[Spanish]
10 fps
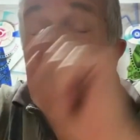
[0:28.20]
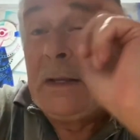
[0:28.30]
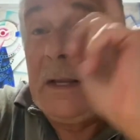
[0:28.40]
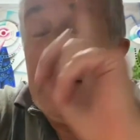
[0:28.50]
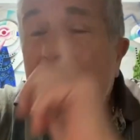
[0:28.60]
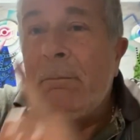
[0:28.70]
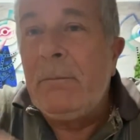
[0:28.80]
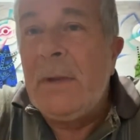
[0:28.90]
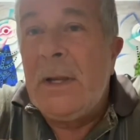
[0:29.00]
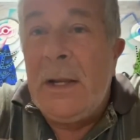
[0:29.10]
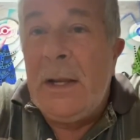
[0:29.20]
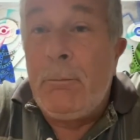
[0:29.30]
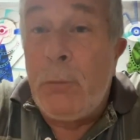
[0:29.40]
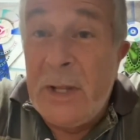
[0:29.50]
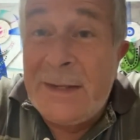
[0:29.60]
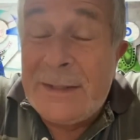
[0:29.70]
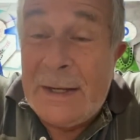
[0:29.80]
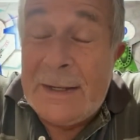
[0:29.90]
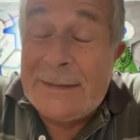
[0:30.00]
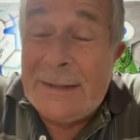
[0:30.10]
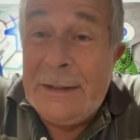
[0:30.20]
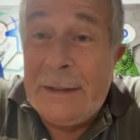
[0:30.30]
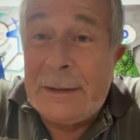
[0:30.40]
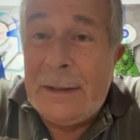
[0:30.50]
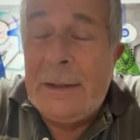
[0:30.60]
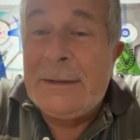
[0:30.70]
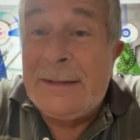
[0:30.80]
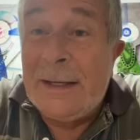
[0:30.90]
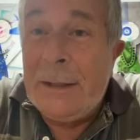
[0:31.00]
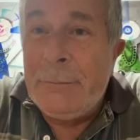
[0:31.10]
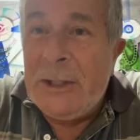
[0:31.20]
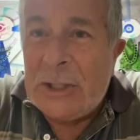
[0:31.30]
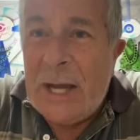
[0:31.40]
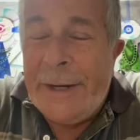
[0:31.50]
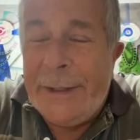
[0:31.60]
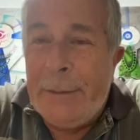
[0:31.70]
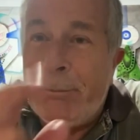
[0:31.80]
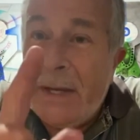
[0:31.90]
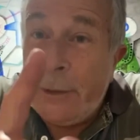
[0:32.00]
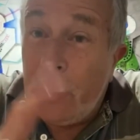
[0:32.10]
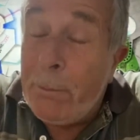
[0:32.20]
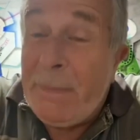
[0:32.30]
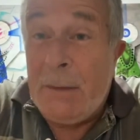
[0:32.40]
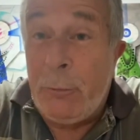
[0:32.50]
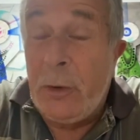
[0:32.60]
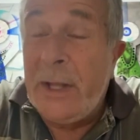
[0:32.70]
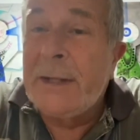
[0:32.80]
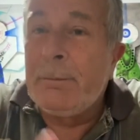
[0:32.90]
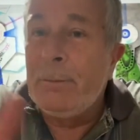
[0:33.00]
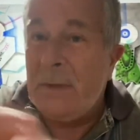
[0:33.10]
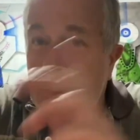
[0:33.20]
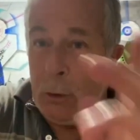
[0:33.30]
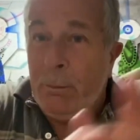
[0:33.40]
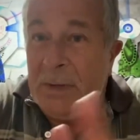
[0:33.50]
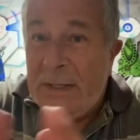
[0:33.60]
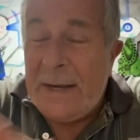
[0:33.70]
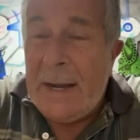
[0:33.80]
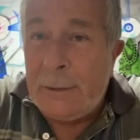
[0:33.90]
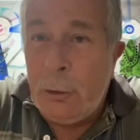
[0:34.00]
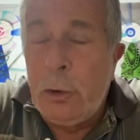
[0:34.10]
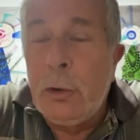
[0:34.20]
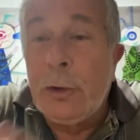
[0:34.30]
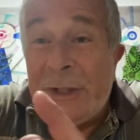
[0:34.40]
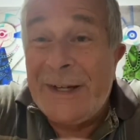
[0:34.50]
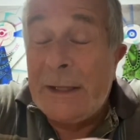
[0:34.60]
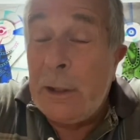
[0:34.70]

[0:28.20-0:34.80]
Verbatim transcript: que eh, puede llegar a salirte Celebi Shiny, pero para poder completarlo lo tenés que